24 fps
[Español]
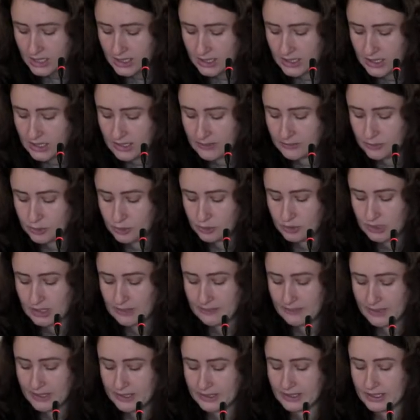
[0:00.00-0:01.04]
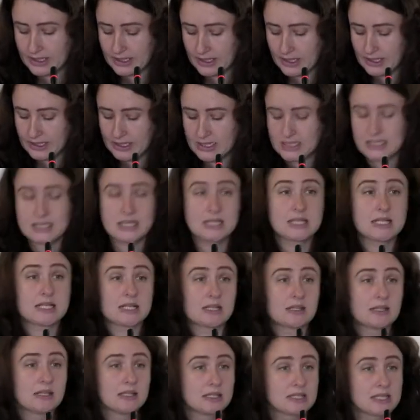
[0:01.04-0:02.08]
Eh, bueno, también eh, desde
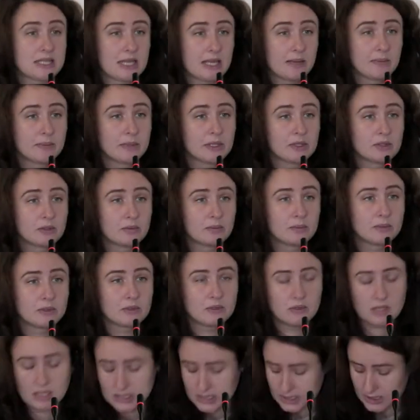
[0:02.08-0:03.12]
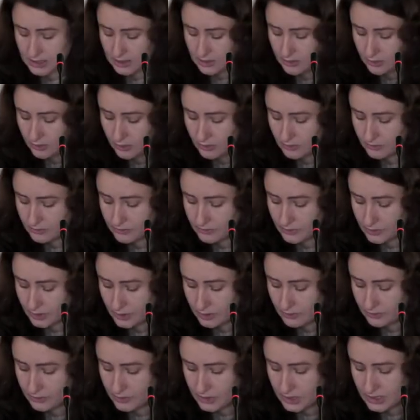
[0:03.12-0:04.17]
este ámbito un poco ha estado
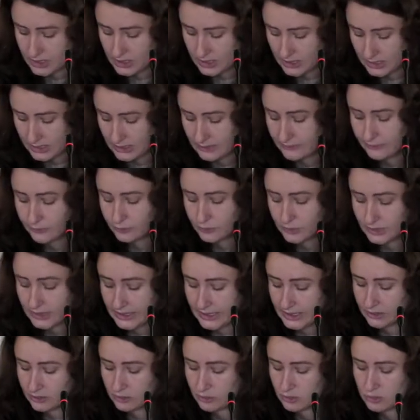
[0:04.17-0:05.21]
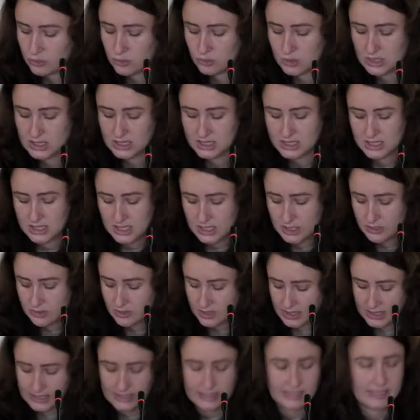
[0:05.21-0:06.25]
bueno, pues, eh, fundiendo sus
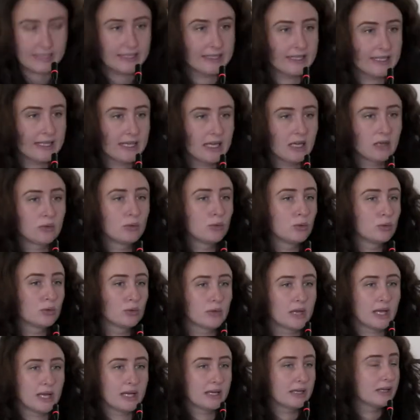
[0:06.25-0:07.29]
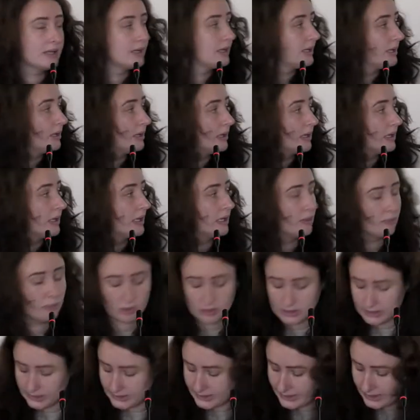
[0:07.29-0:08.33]
ensayos de crítica cultural y,
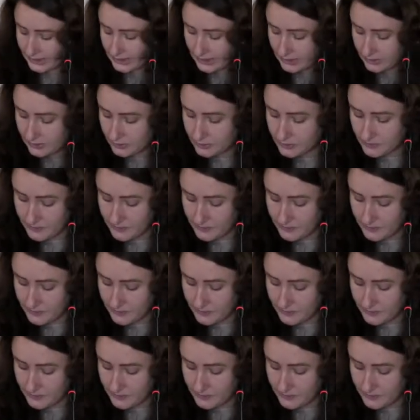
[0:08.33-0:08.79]
política.